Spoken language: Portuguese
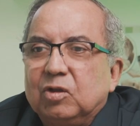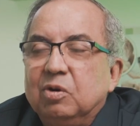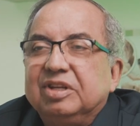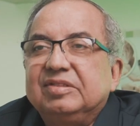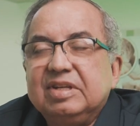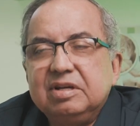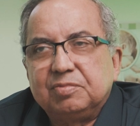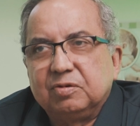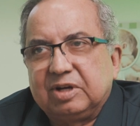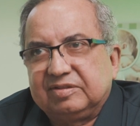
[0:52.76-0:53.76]
O
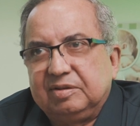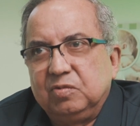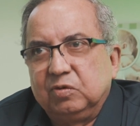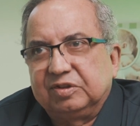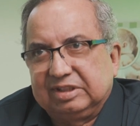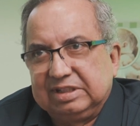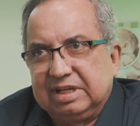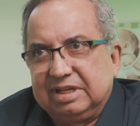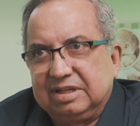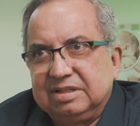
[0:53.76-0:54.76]
exemplo que essa moça
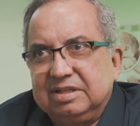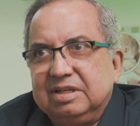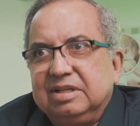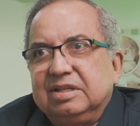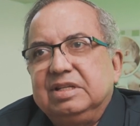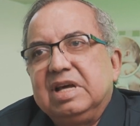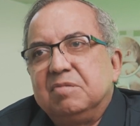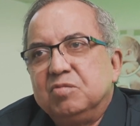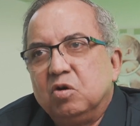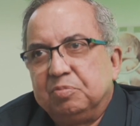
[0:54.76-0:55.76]
dá de
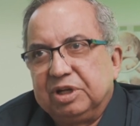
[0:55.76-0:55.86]
amor